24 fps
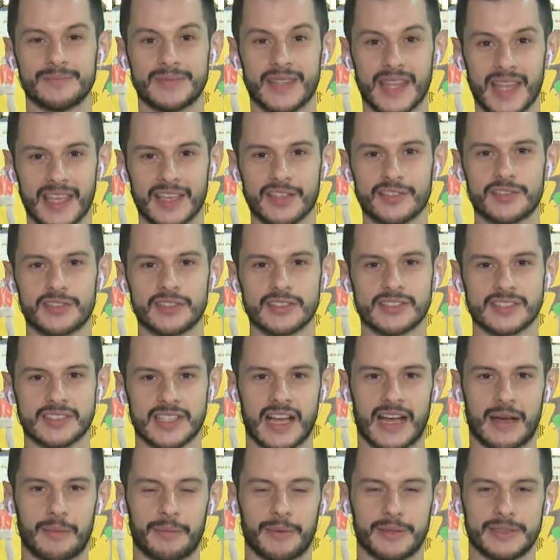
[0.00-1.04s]
deste
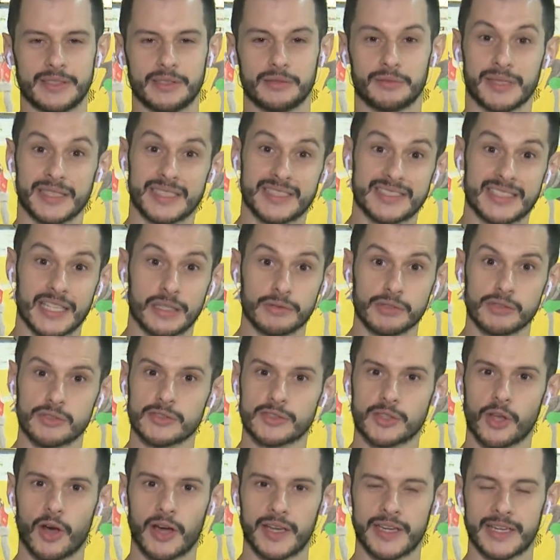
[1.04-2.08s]
sábado, uma edição
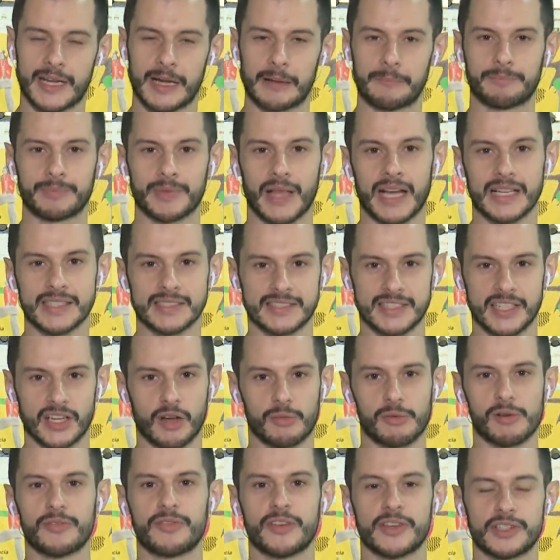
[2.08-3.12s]
histórica, assim
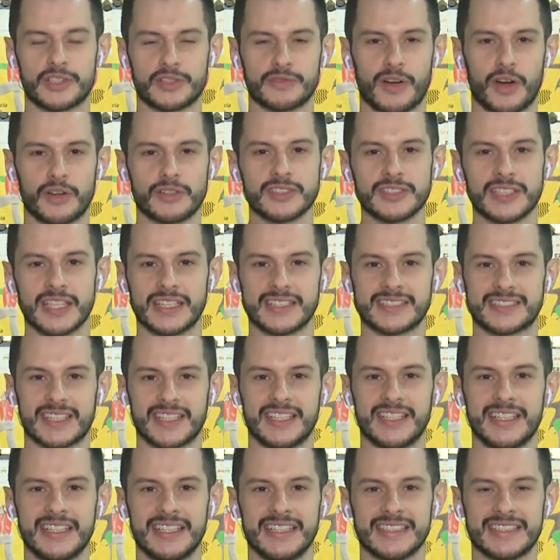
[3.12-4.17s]
como o Festival de
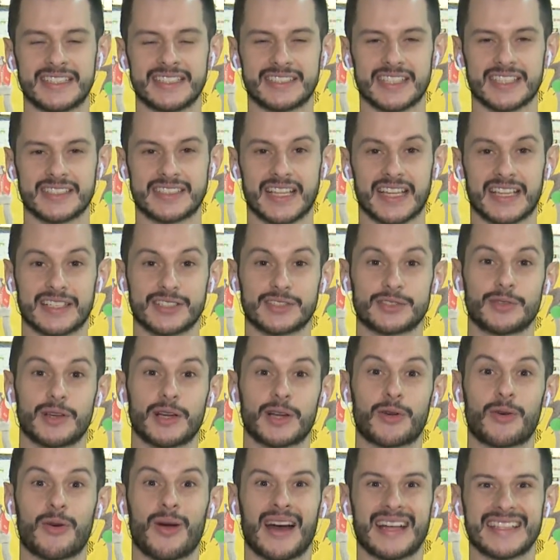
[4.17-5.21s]
Dança que já está na sua
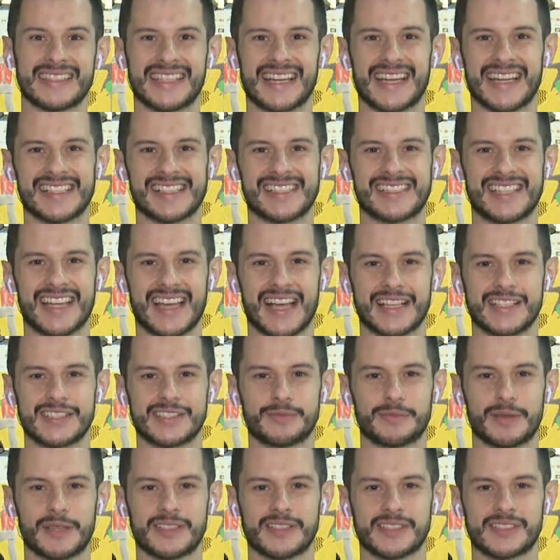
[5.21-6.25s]

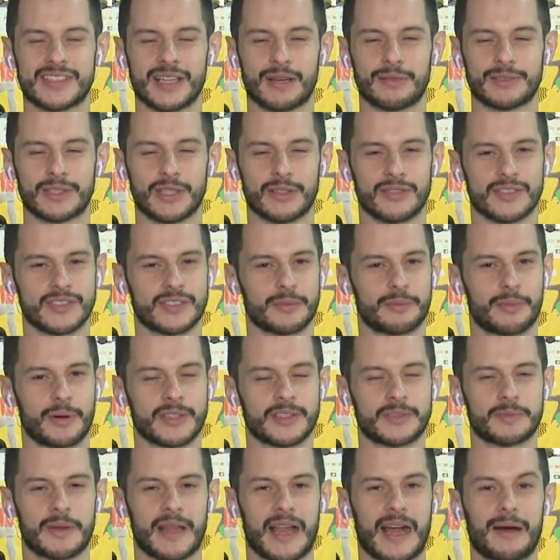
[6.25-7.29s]
quadragésima edição. Então você
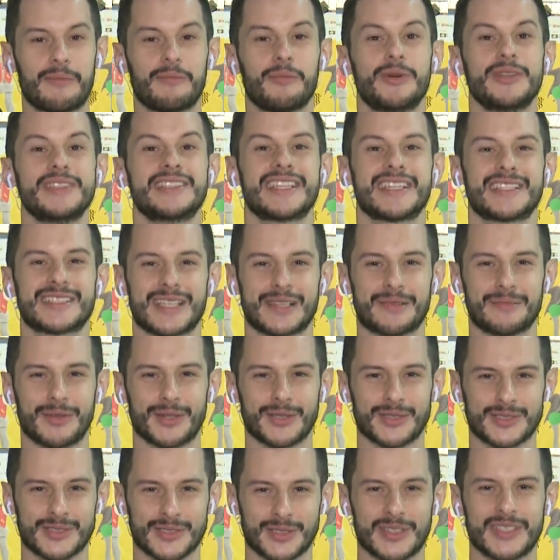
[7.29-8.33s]
pode esperar muitas
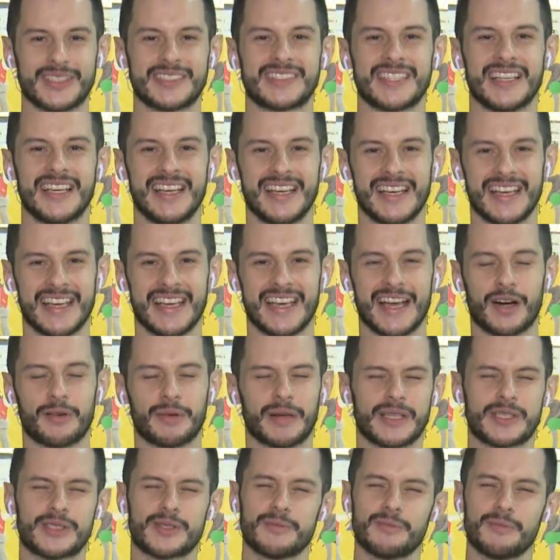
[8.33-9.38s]
emoções,
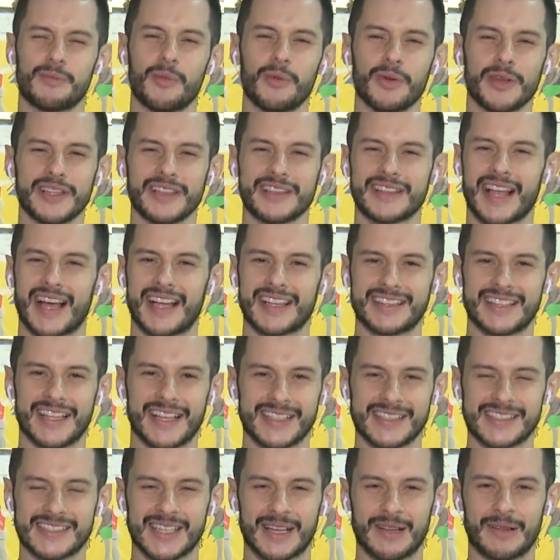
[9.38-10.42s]
realmente muita
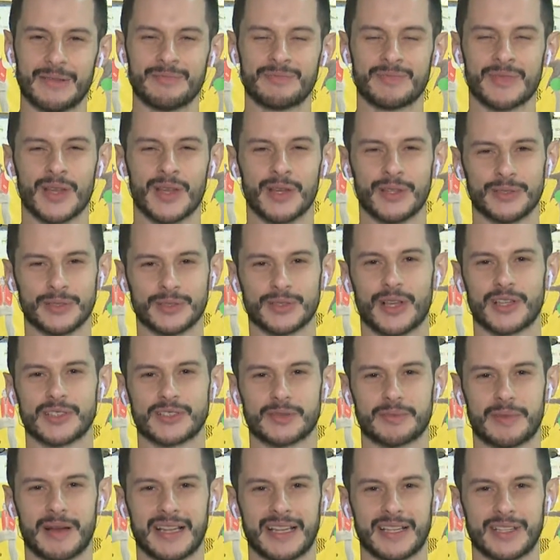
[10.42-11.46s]
dança no
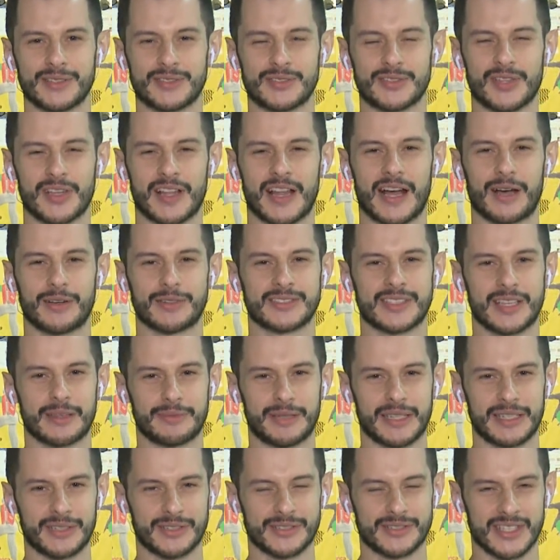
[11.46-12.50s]
nosso balanço geral.
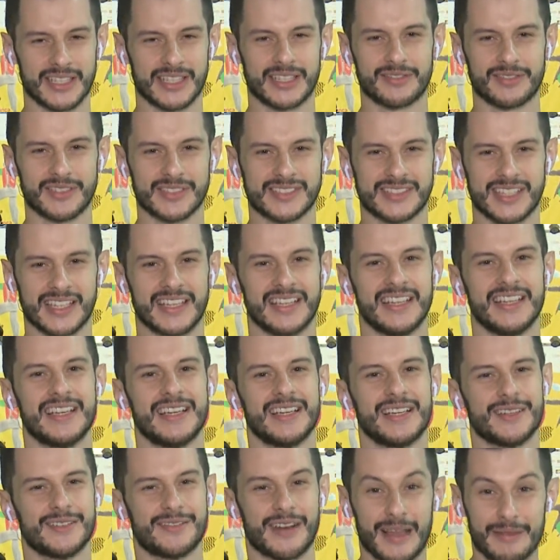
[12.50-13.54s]
Sabrina, eu sei que você
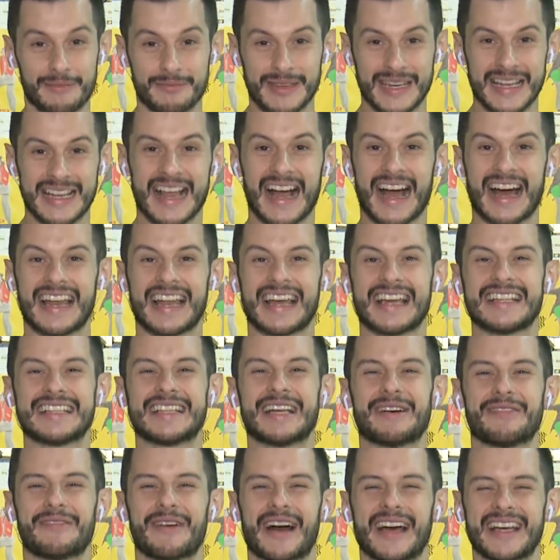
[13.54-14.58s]
vai brilhar
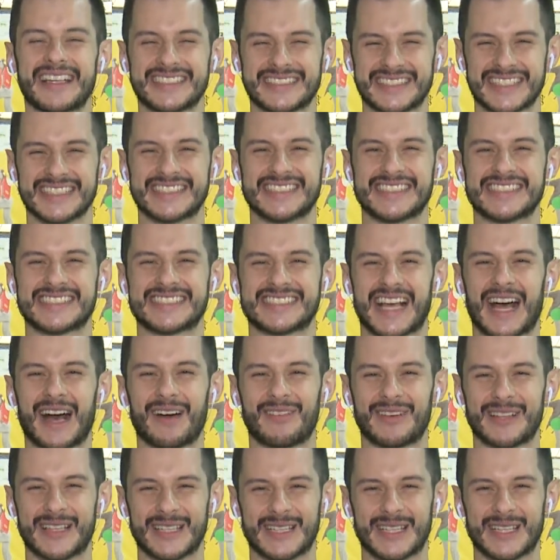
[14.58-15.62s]
ainda mais nesse
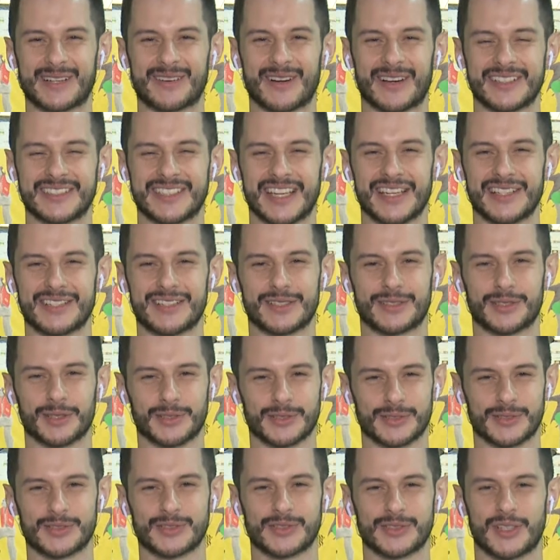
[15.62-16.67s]
sábado aqui com a gente.
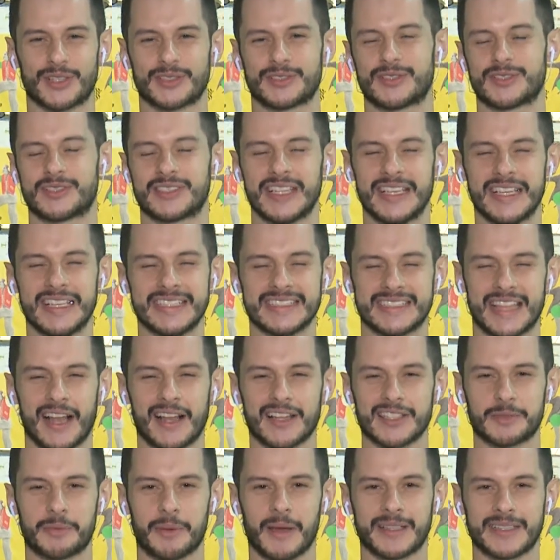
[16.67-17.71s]
Todos os nossos
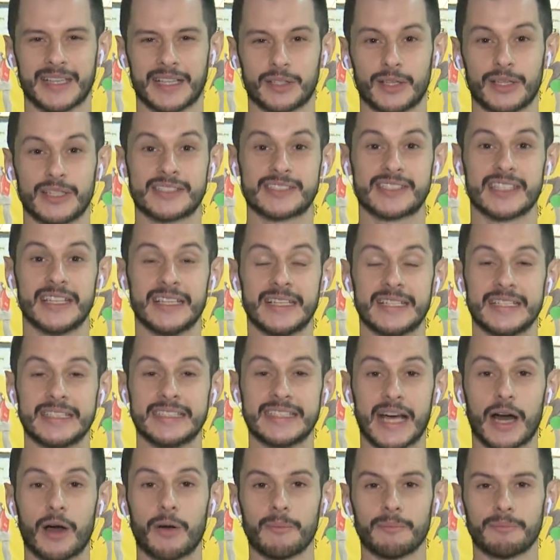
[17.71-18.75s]
telespectadores
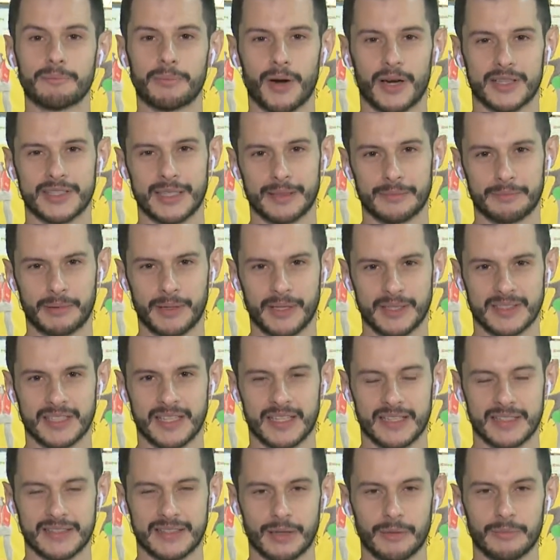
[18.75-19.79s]
não podem
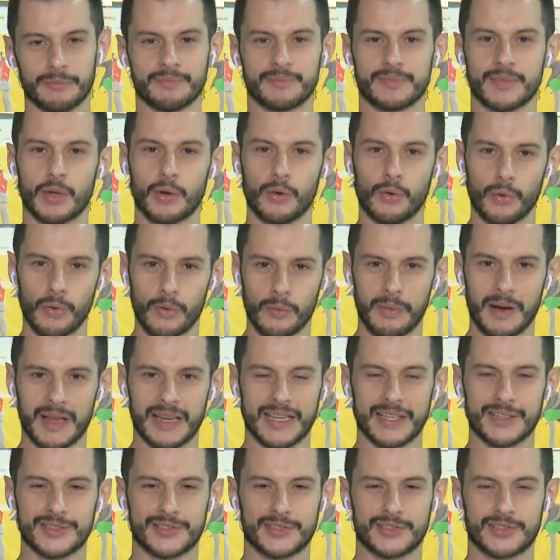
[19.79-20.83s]
perder. Então, o
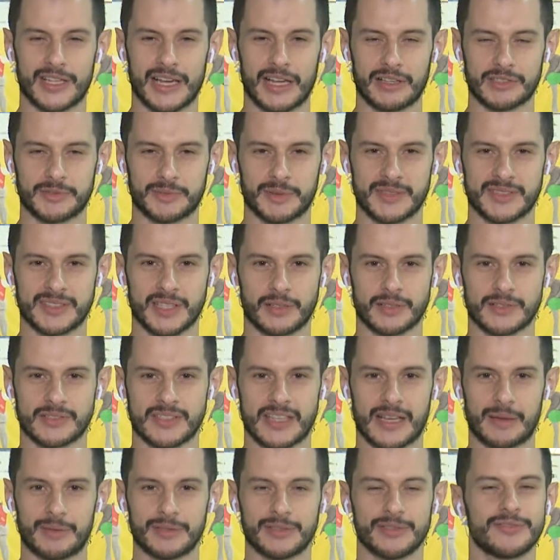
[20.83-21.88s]
Balanço Geral Especial de
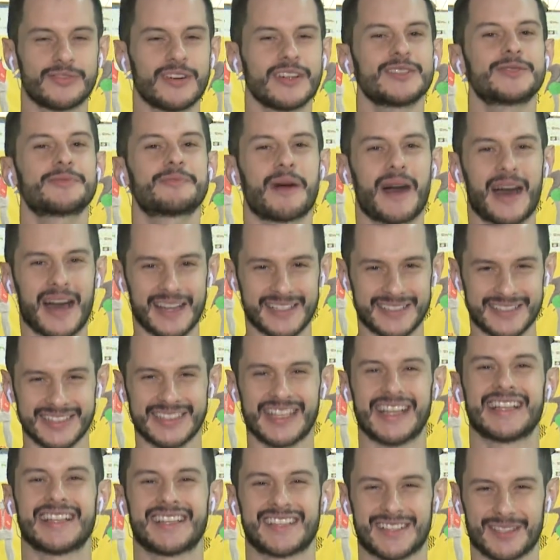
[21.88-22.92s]
sábado faz parte
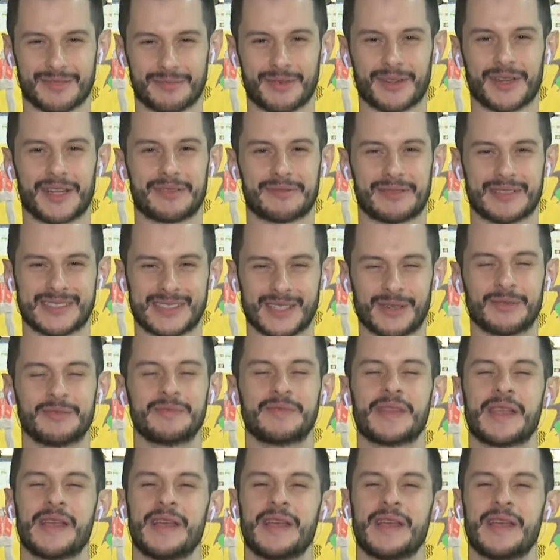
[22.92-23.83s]
né, dessa programação